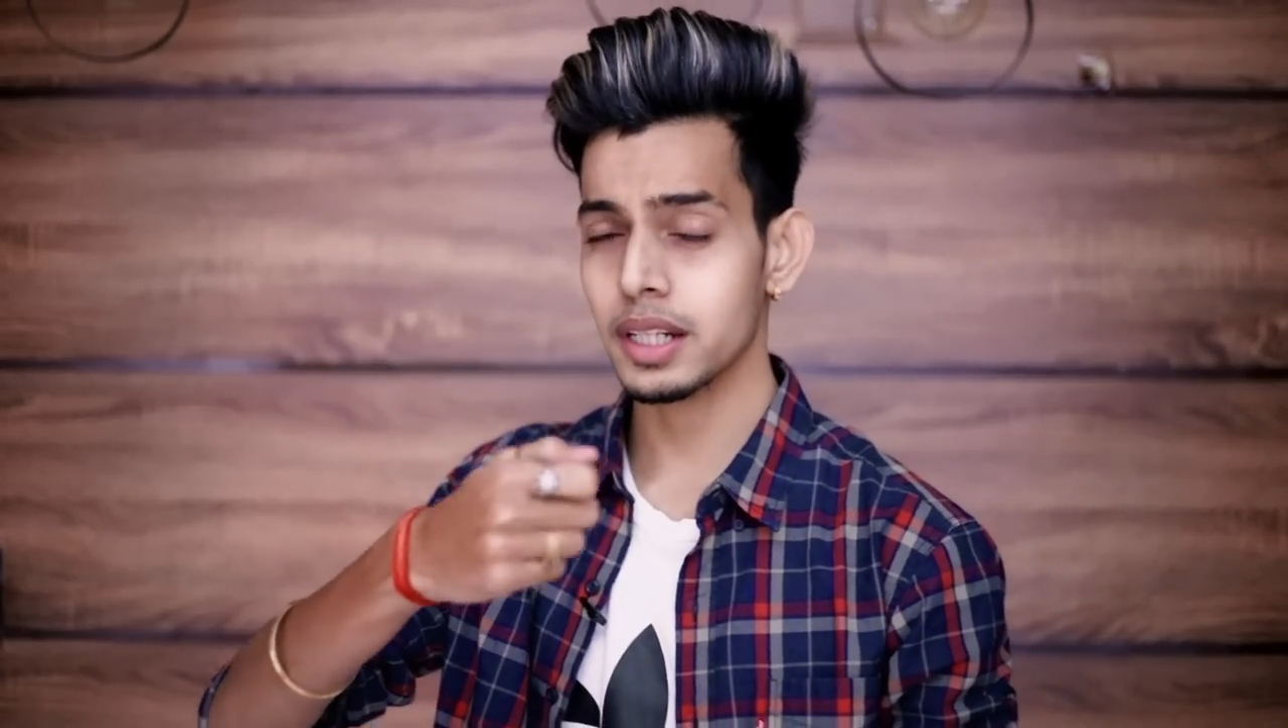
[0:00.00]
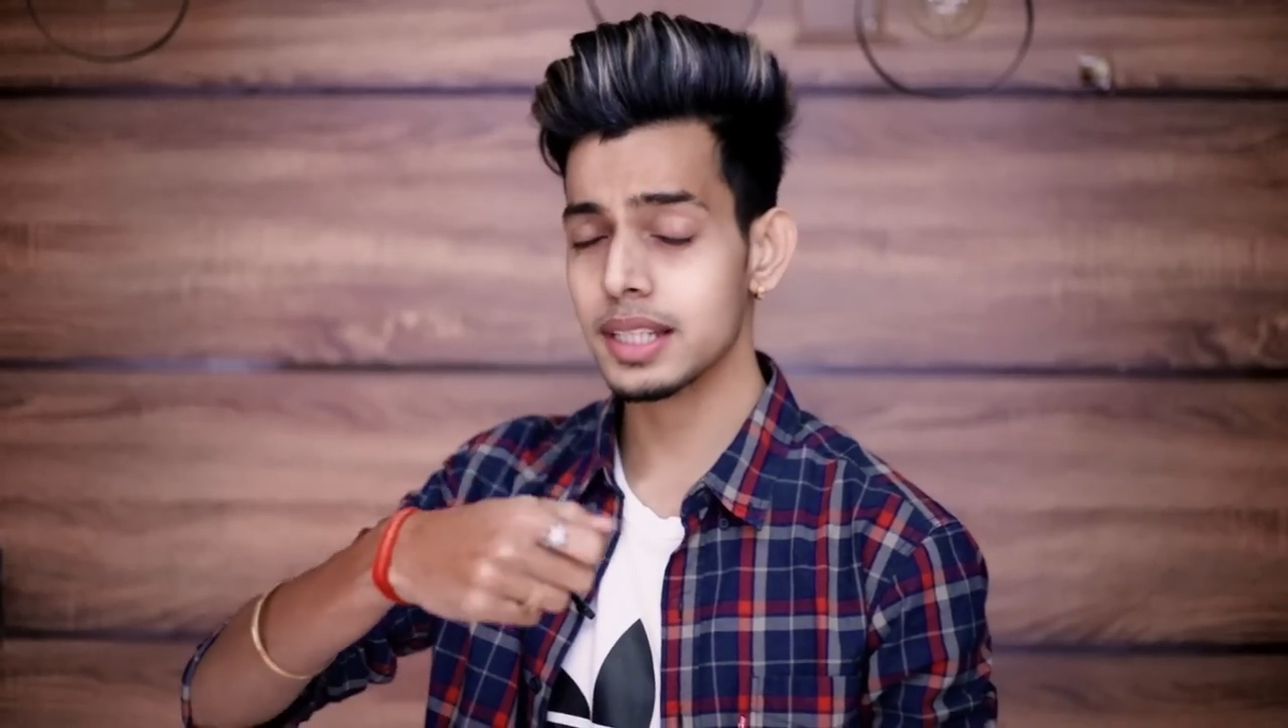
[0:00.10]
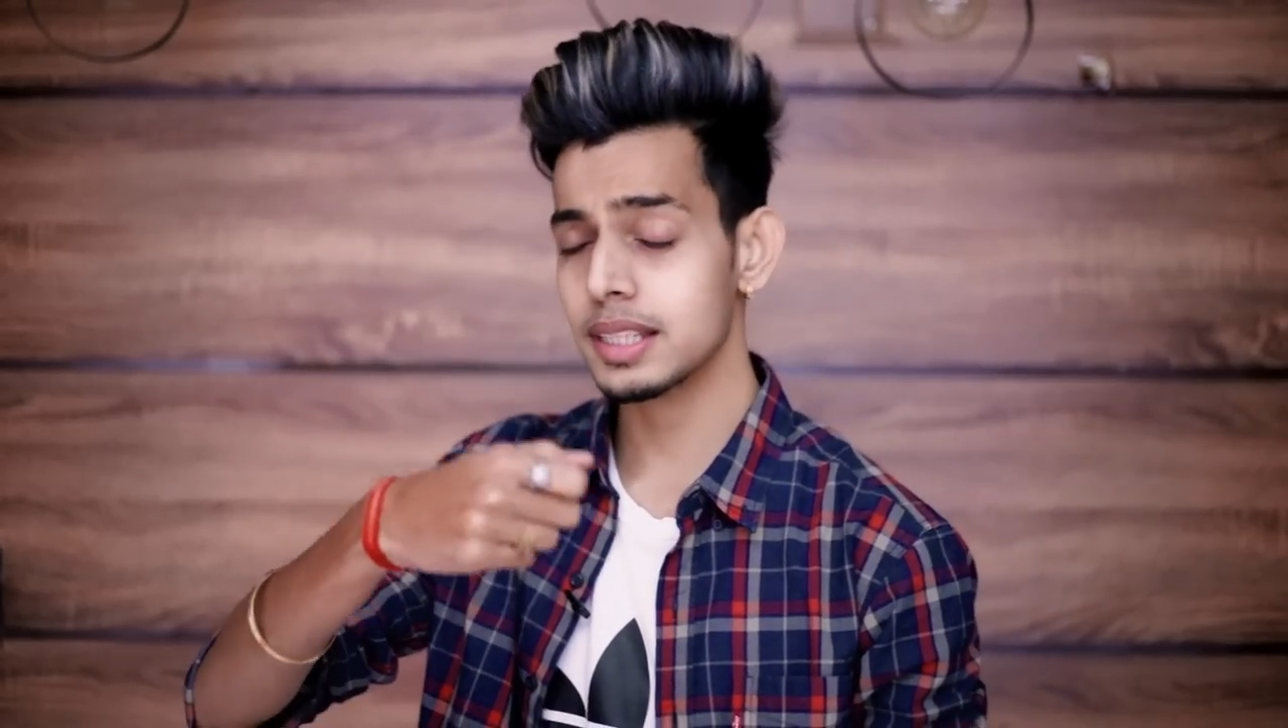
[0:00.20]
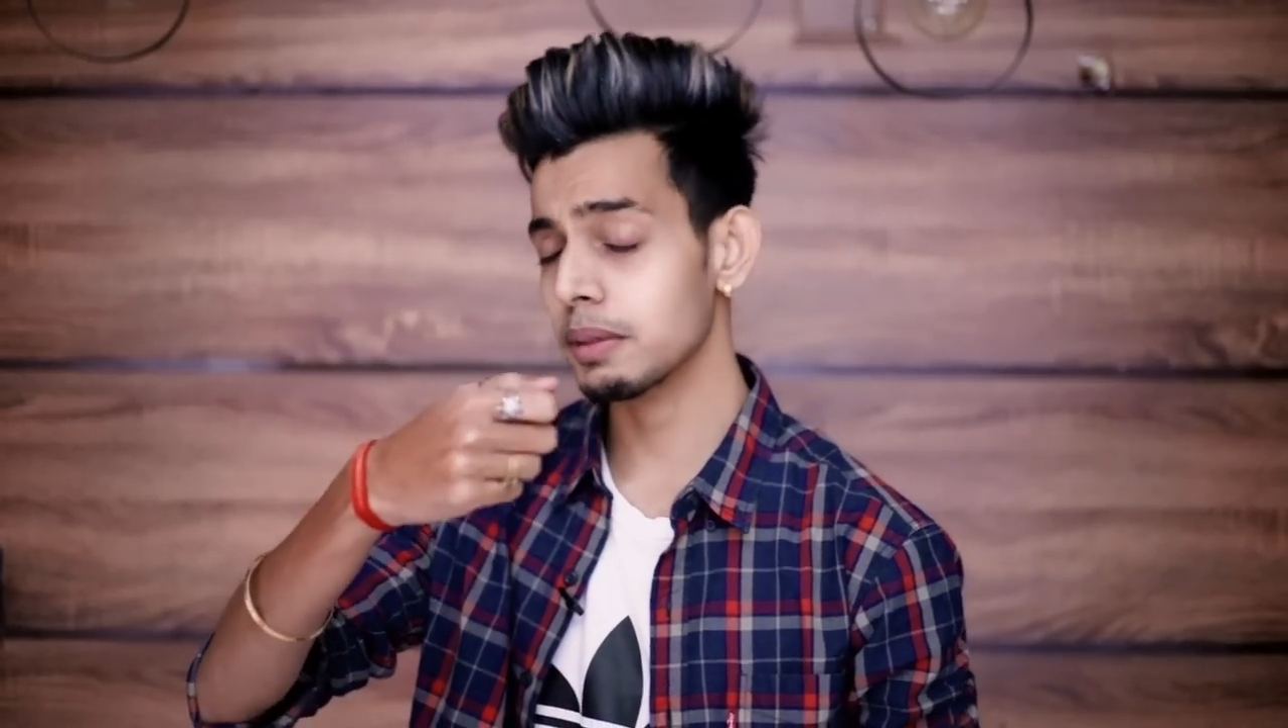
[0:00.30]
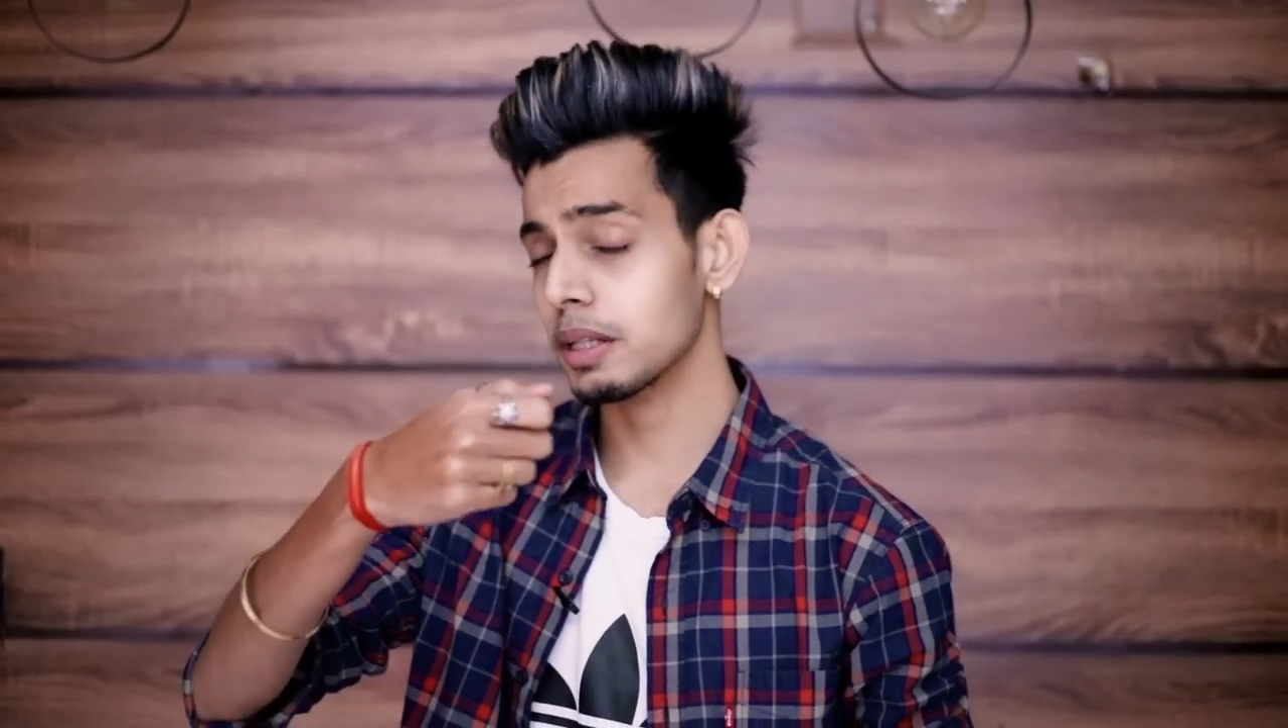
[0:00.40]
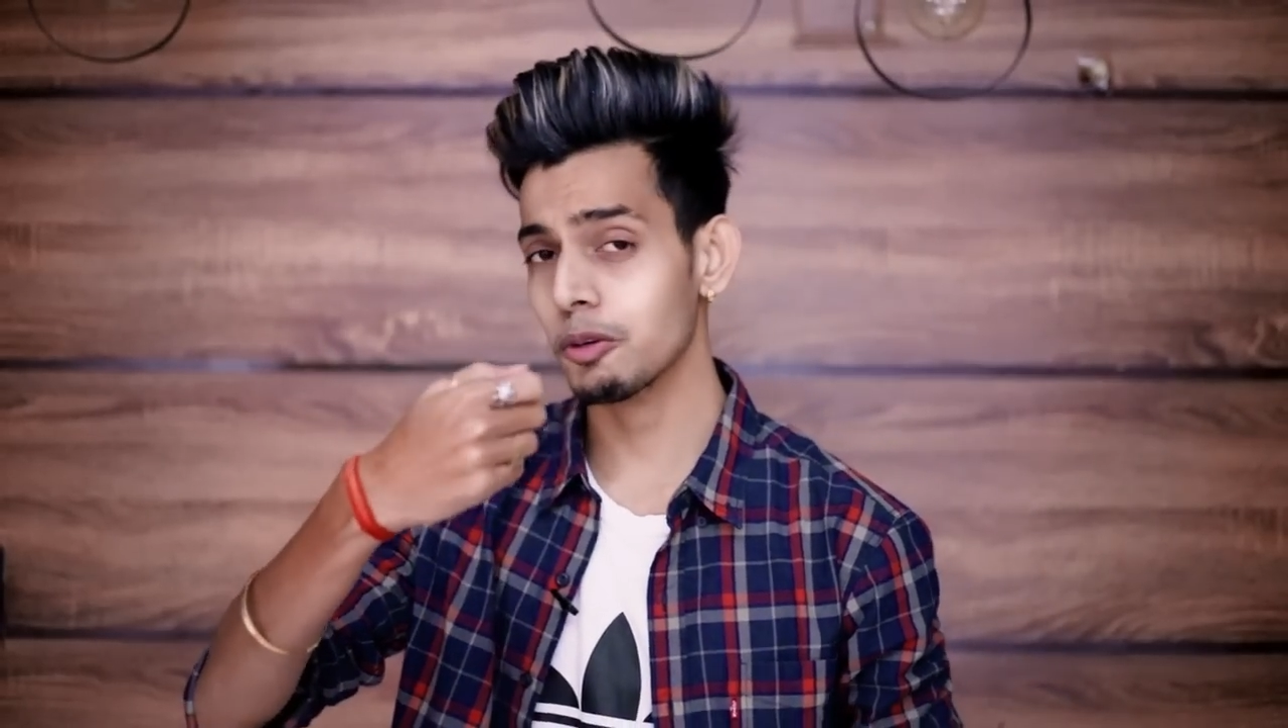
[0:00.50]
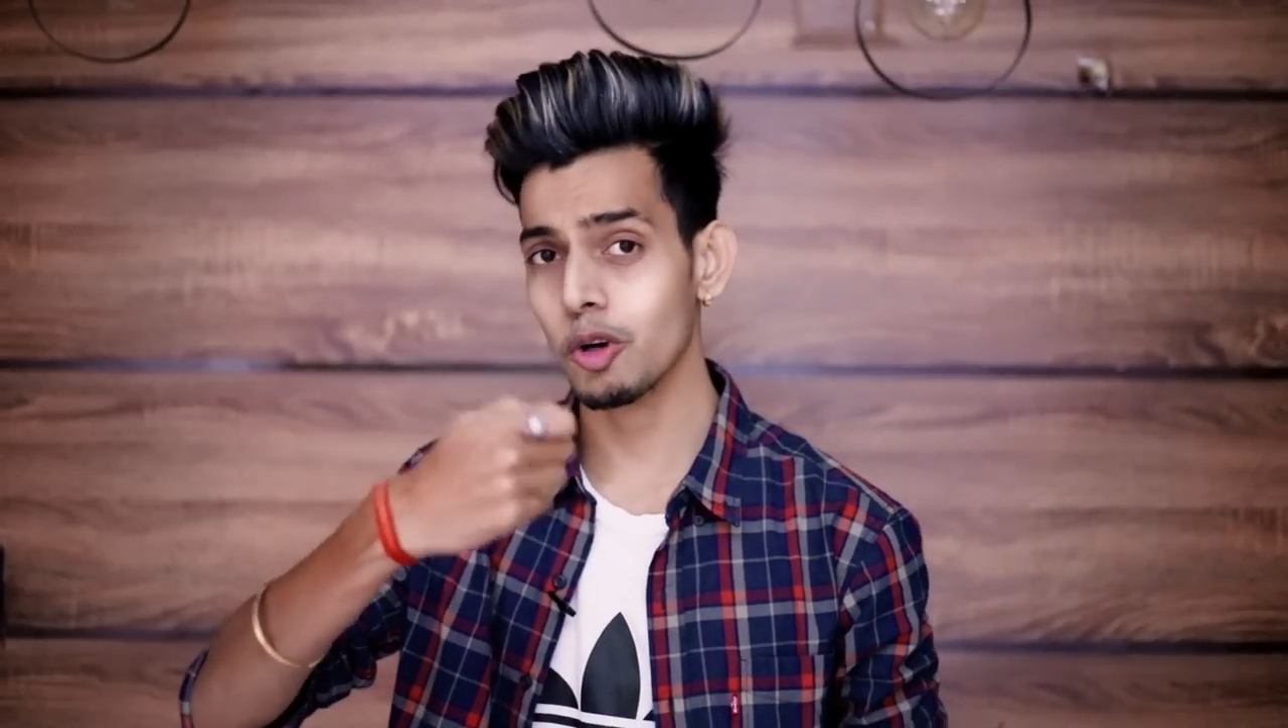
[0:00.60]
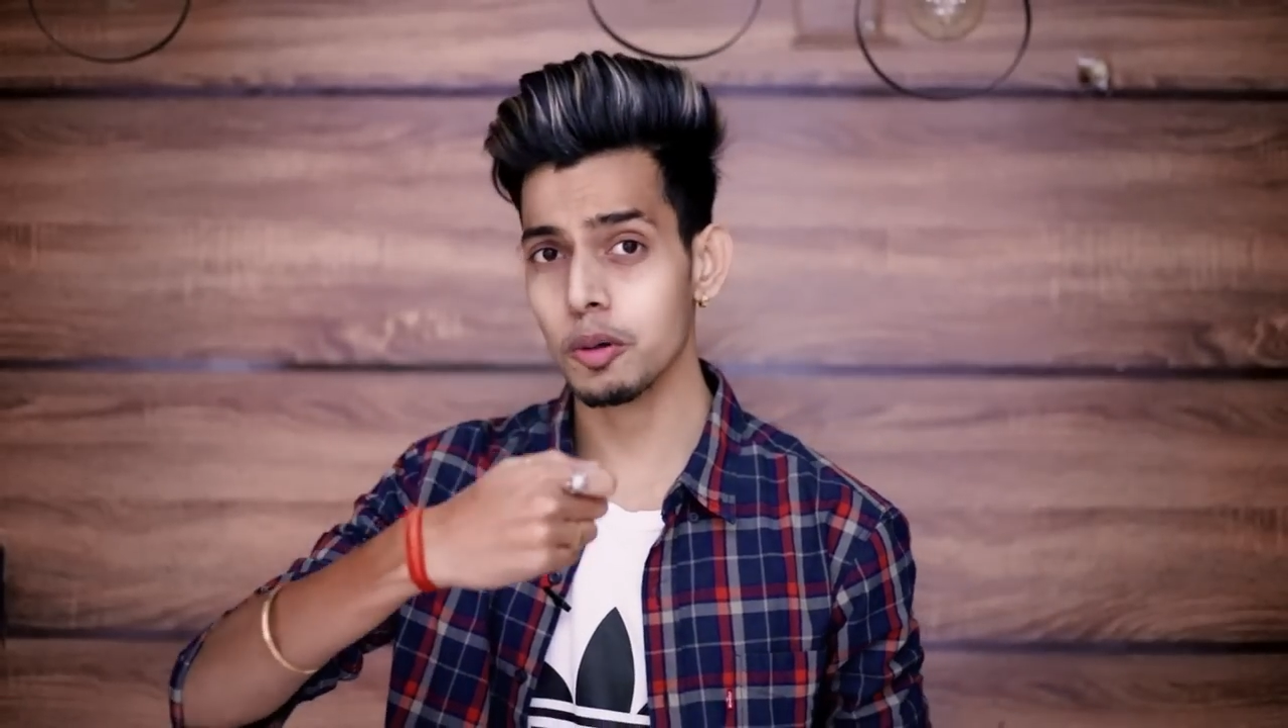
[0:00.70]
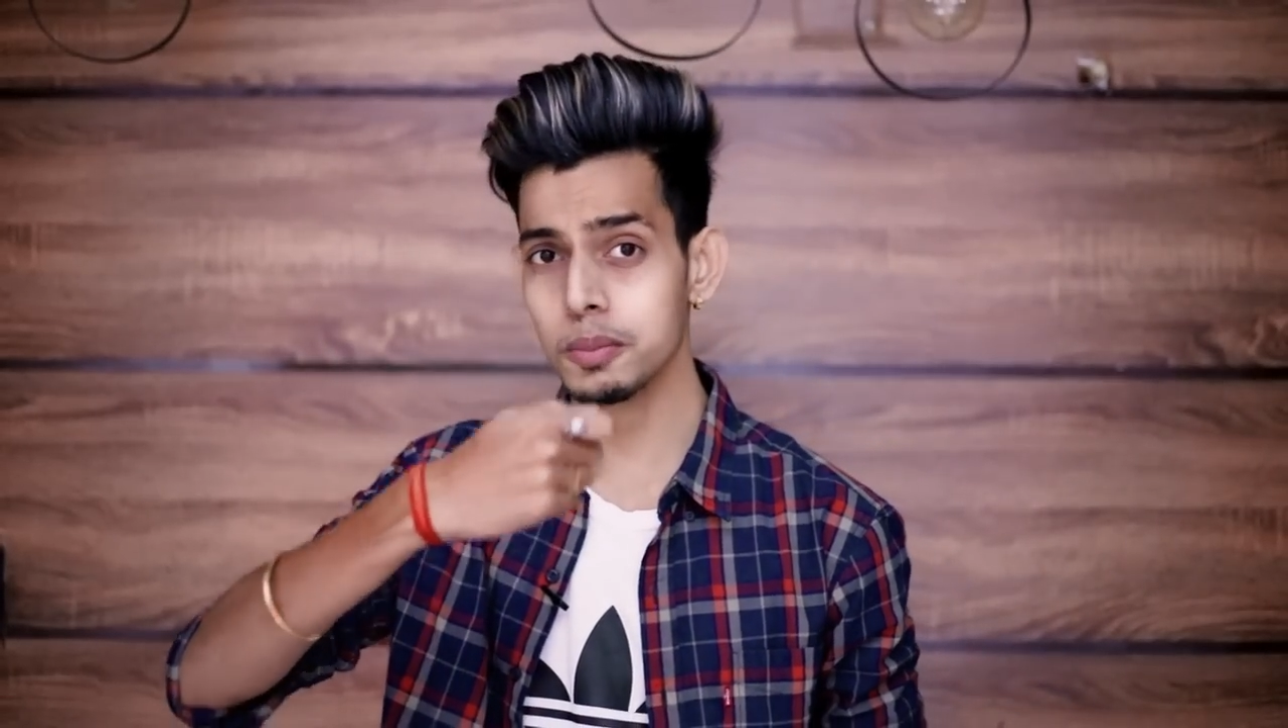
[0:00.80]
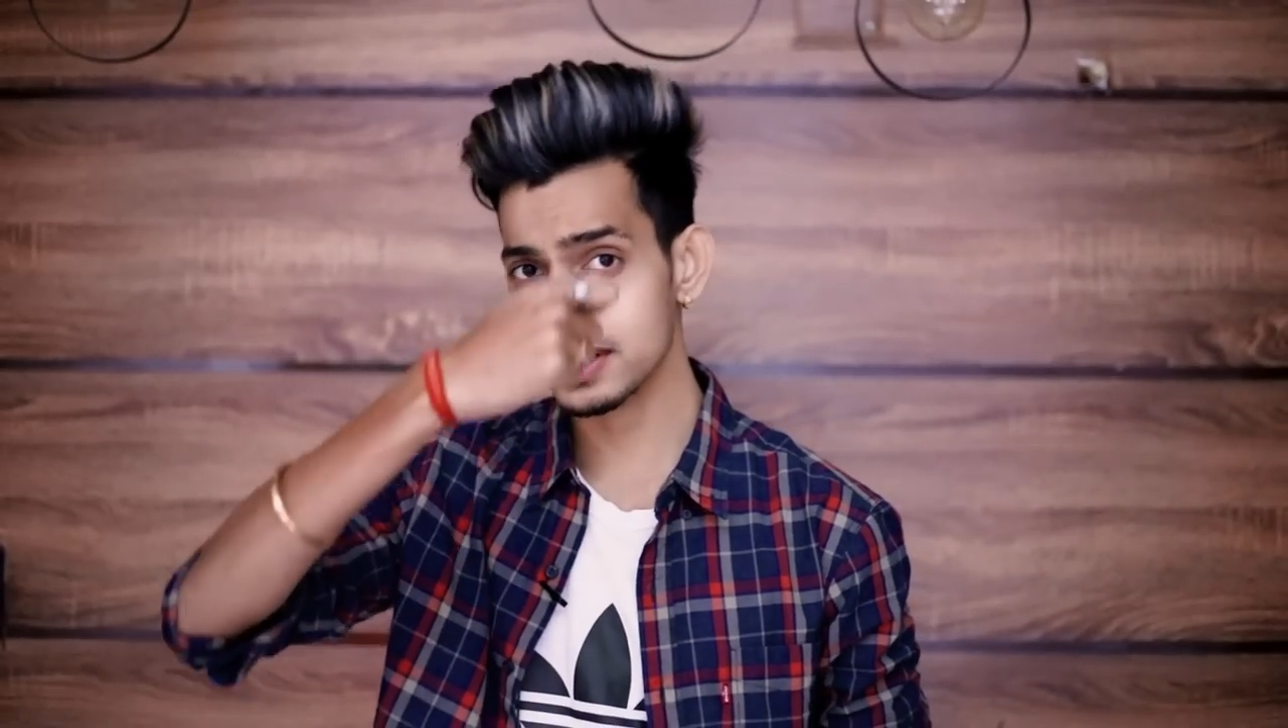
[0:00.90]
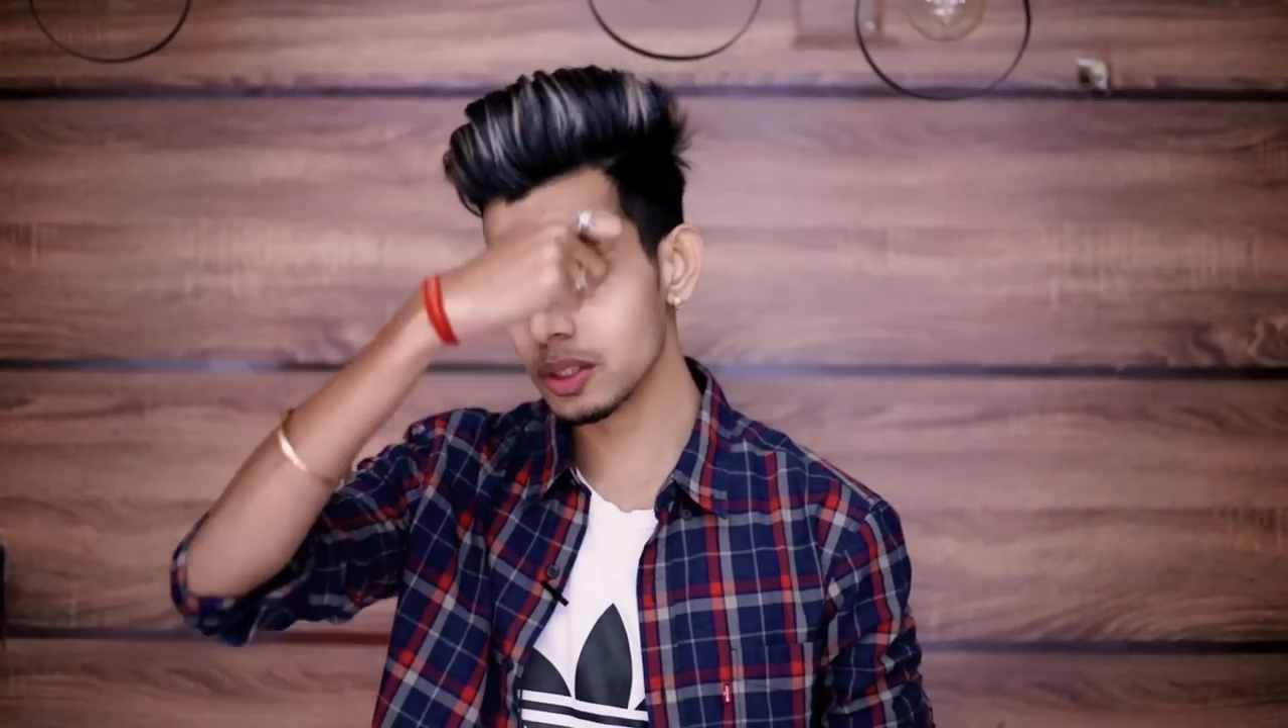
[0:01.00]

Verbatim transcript: कंगी से मतलब कॉम